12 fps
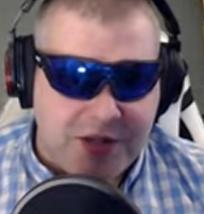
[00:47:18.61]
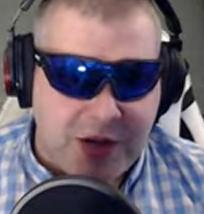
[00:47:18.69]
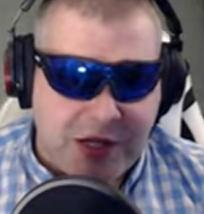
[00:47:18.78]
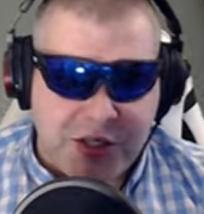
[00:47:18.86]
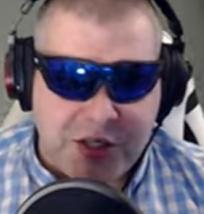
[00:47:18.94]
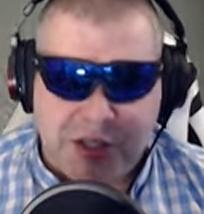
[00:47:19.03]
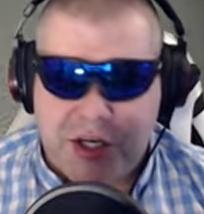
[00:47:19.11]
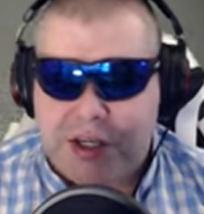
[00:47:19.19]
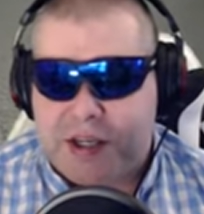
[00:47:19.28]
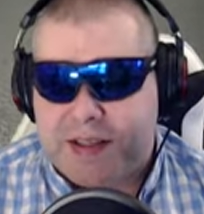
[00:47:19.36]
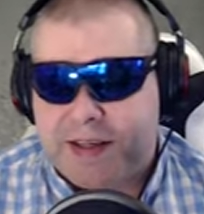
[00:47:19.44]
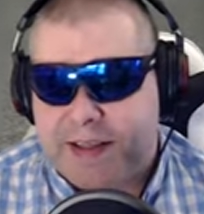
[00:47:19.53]
słuchajcie,
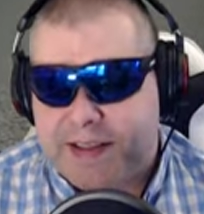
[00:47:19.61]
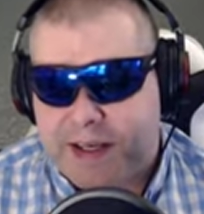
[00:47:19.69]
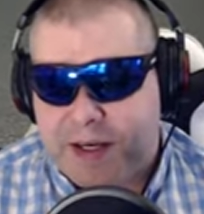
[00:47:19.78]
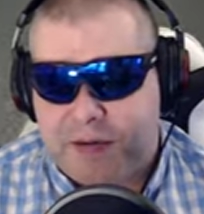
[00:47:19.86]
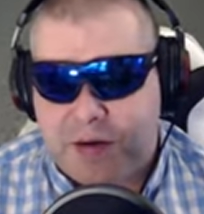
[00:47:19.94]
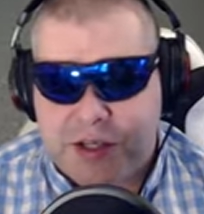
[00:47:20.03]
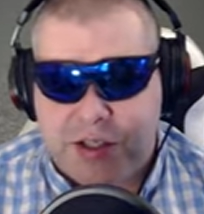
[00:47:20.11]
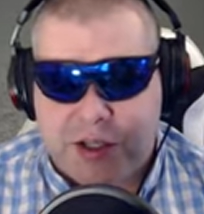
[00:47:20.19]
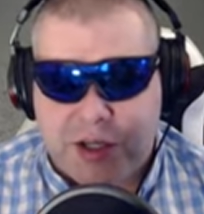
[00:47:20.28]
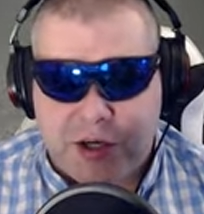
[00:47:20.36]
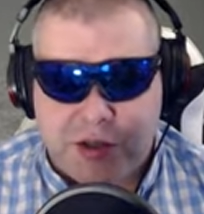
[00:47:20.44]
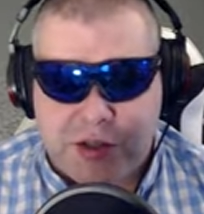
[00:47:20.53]
trzecie zlecenie właśnie
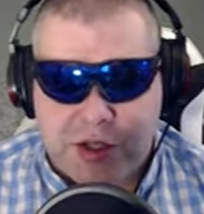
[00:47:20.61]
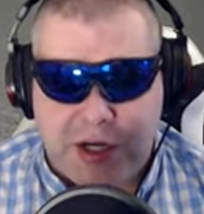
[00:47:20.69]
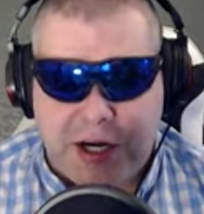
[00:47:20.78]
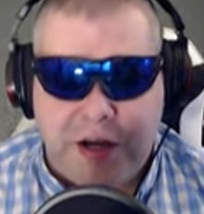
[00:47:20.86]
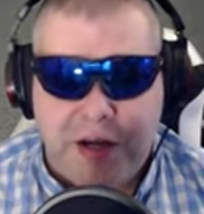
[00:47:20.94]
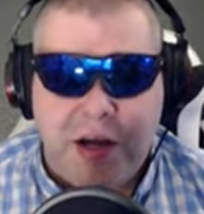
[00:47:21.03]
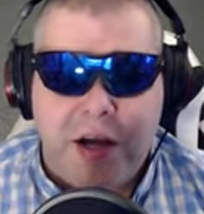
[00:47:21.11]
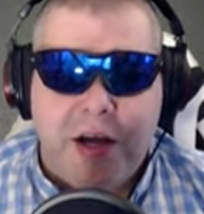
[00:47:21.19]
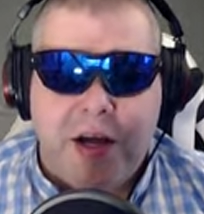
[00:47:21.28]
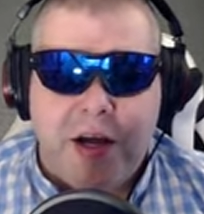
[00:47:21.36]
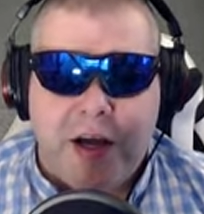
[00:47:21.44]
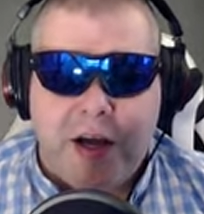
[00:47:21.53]
tego odcinka
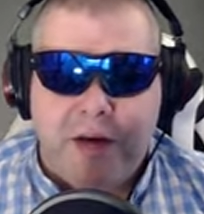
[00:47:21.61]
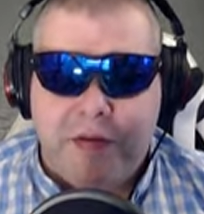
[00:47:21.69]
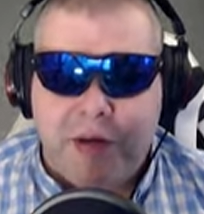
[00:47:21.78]
E,